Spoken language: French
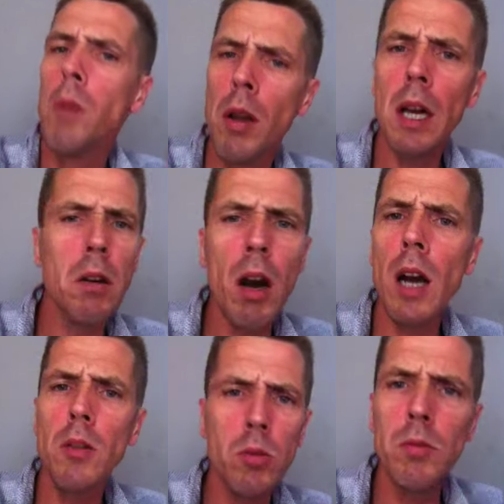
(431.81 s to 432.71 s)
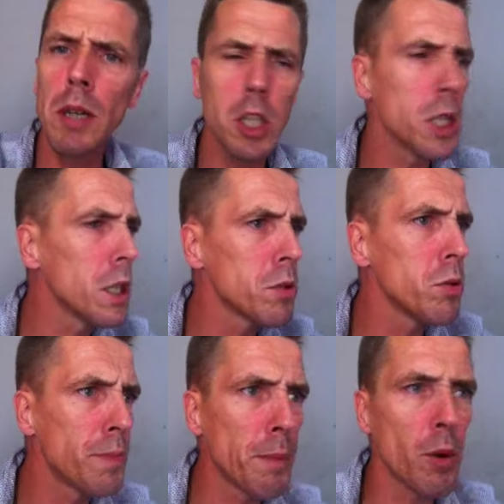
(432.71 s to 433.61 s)
Bon d'accord et tout, machin et
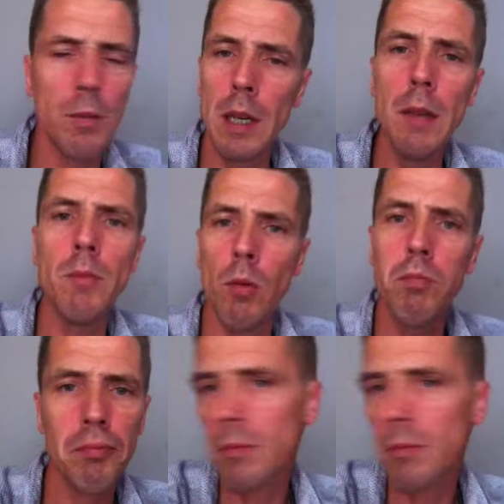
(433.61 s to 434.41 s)
tout, pas de problème. Bon,